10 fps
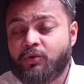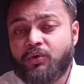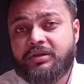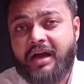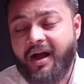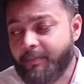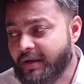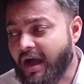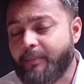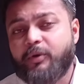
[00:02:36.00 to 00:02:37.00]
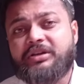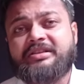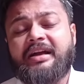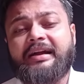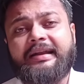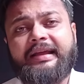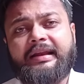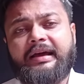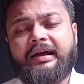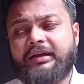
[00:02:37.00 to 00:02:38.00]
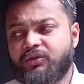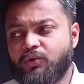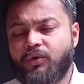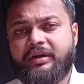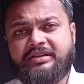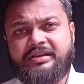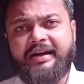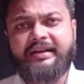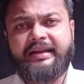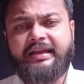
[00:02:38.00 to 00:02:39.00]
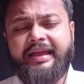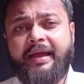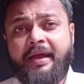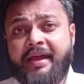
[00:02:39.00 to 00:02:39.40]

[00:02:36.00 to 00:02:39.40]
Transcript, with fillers: तो यहाँ पे आपको स्टार्ट लिखना है तो स्टार्ट लिखिए